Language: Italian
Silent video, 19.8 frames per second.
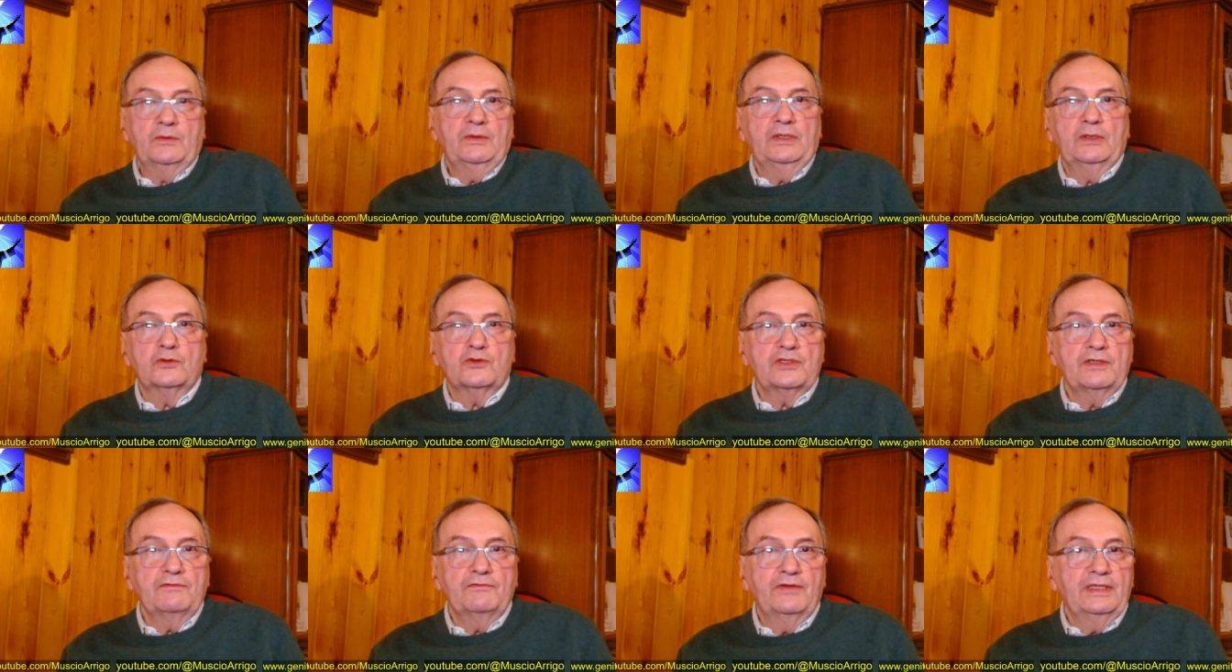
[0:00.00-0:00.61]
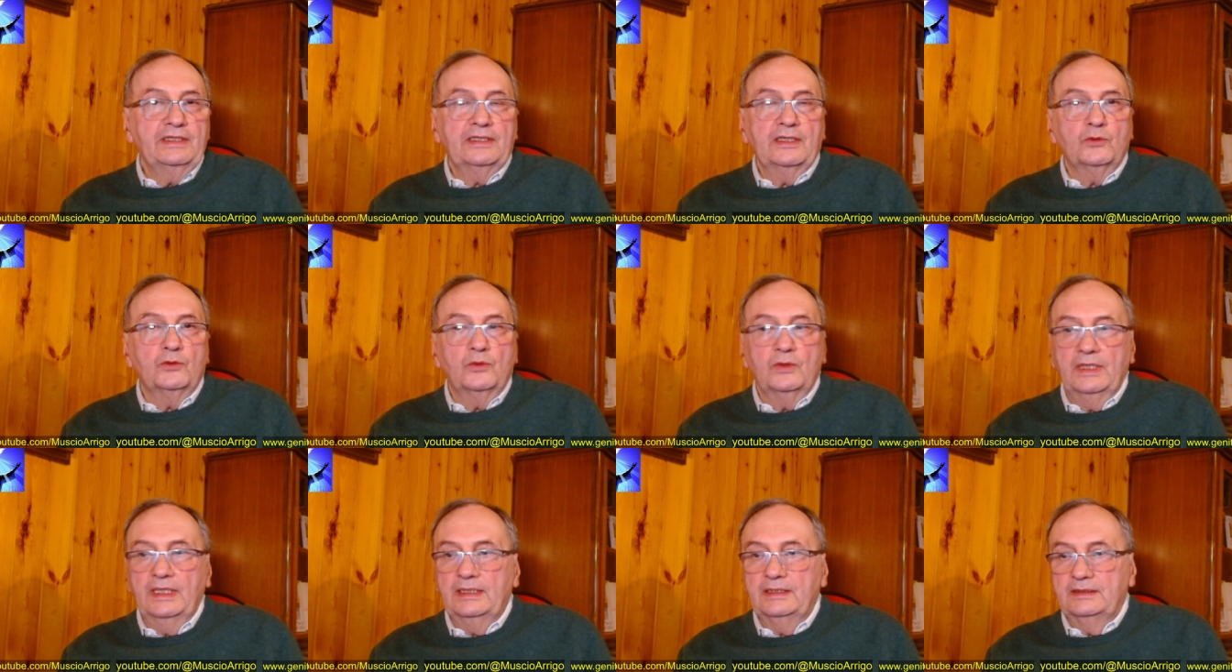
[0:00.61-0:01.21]
quindi non si inventa
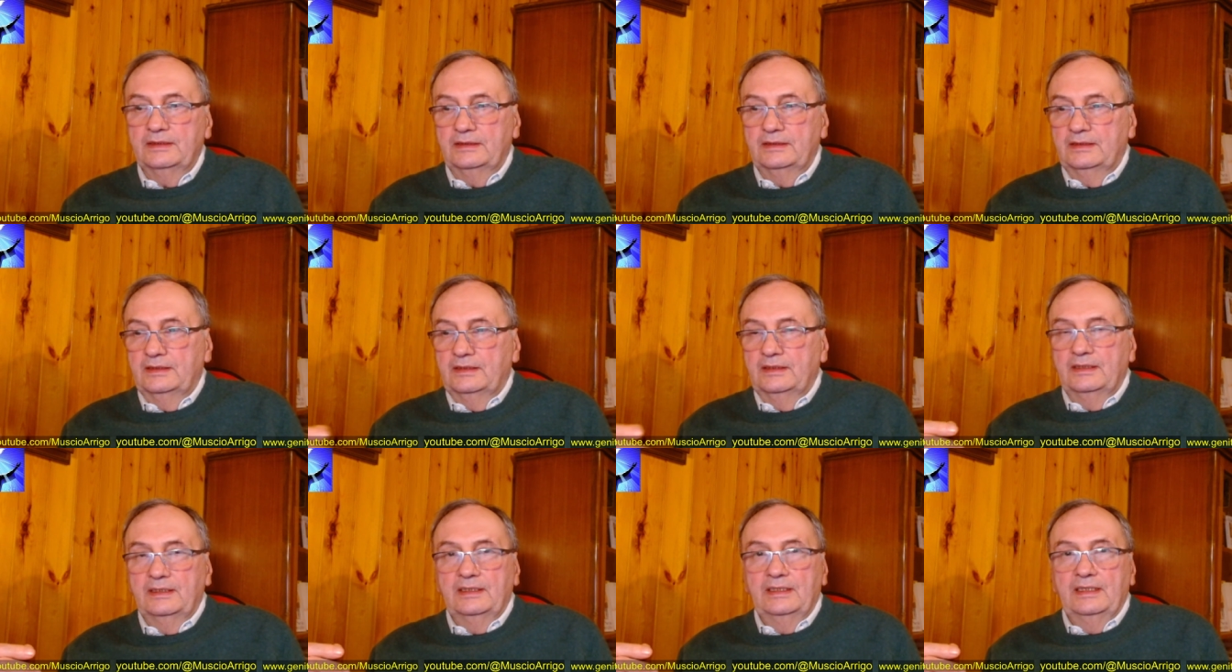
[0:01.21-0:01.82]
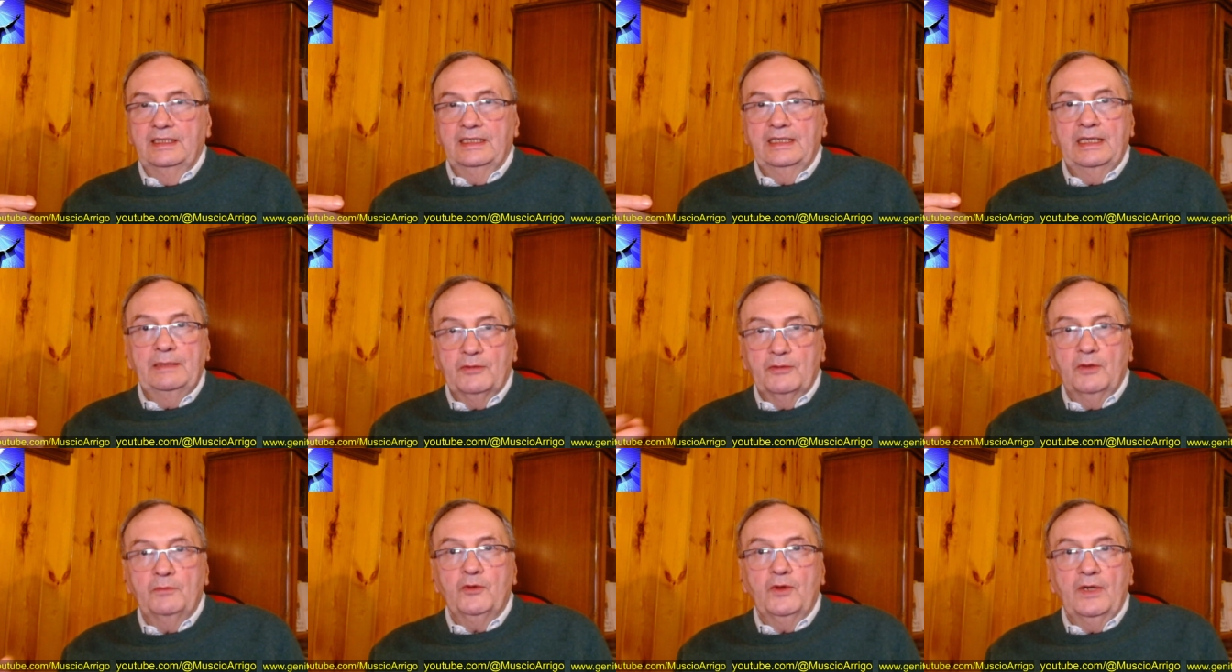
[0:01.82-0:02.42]
nulla che
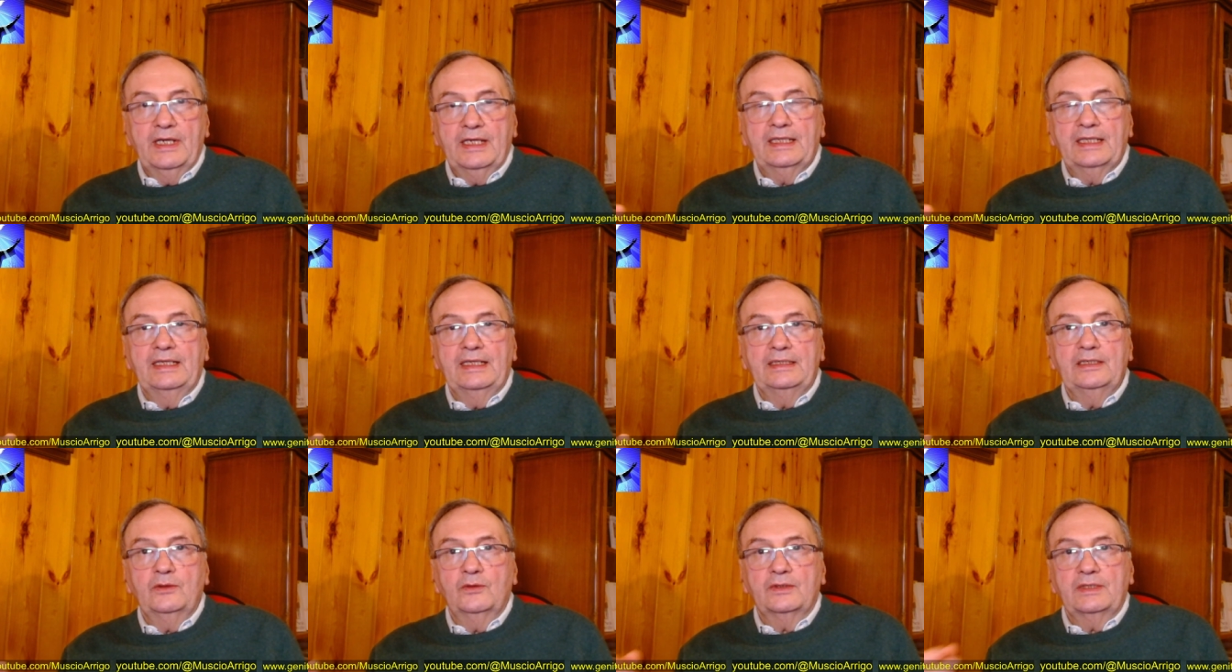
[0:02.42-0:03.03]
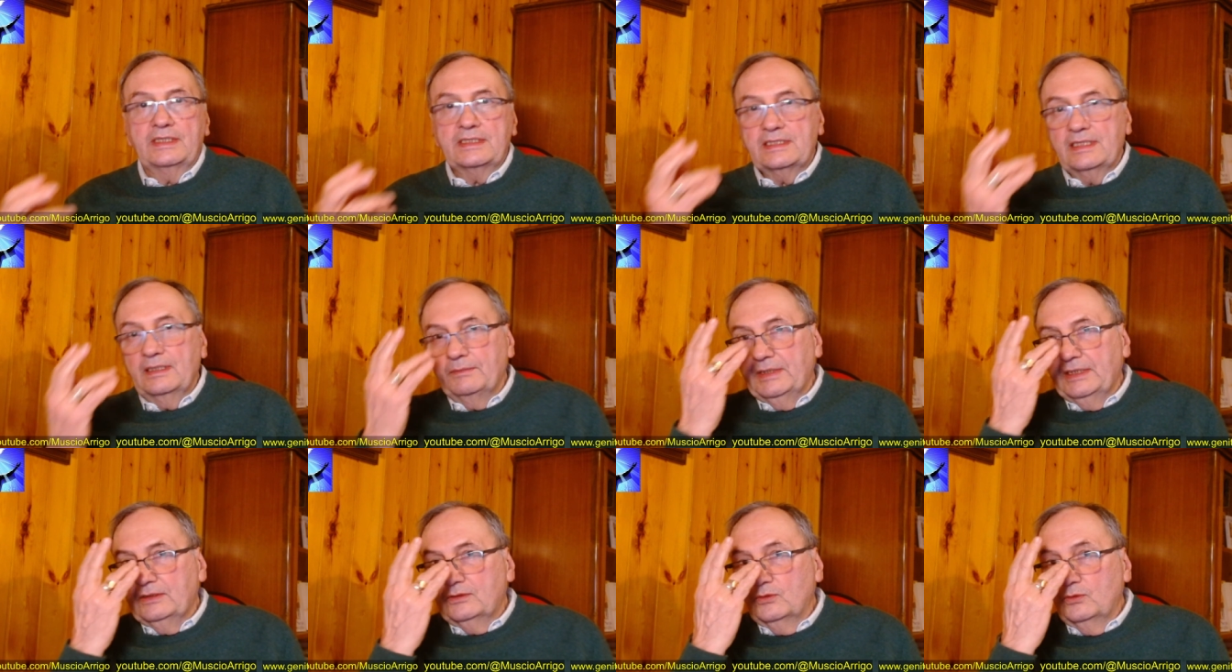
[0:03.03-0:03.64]
proprio anche l'Antico
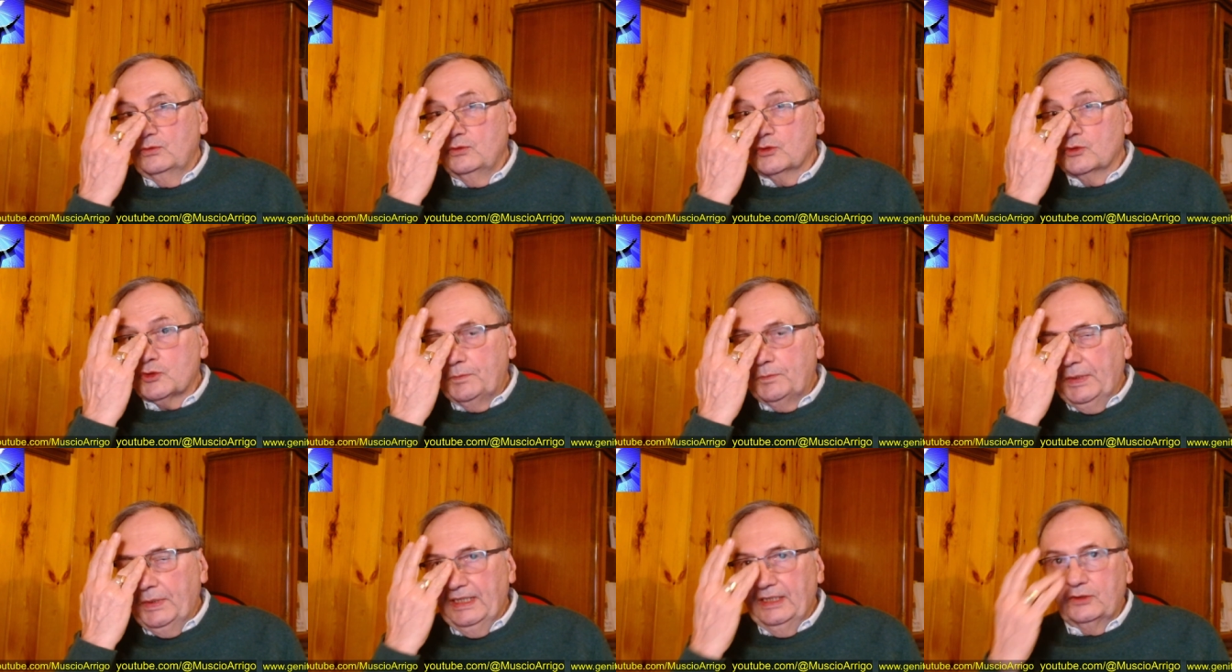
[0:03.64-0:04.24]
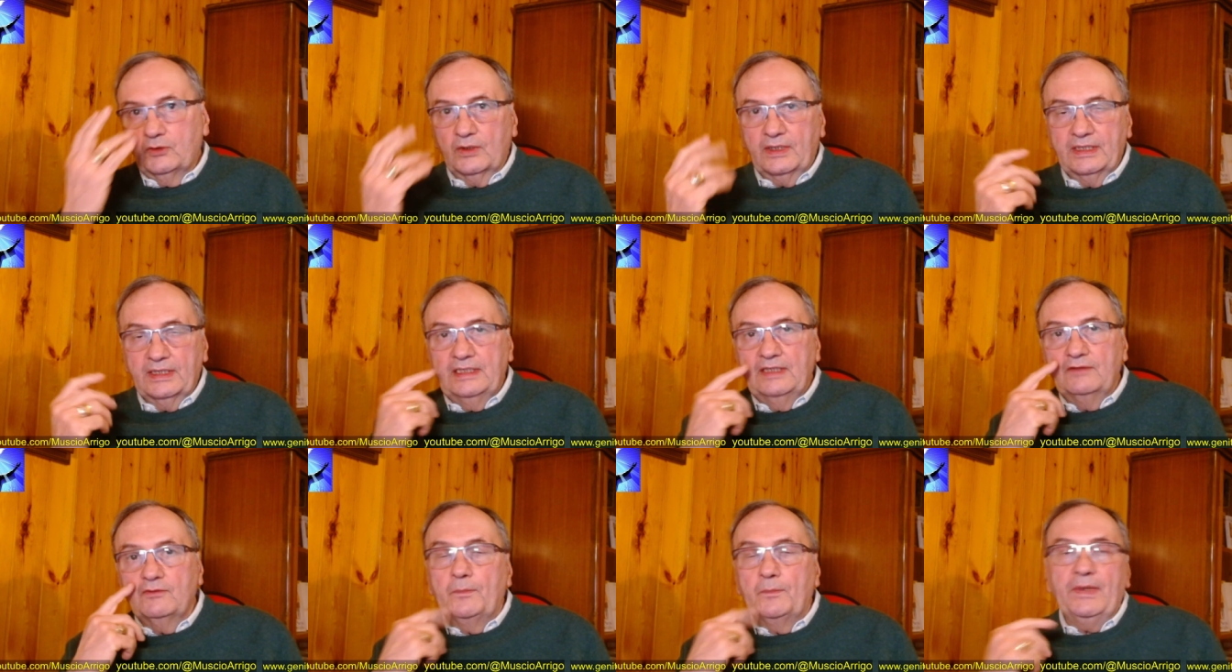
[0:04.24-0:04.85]
Testamento, uno spirito cattivo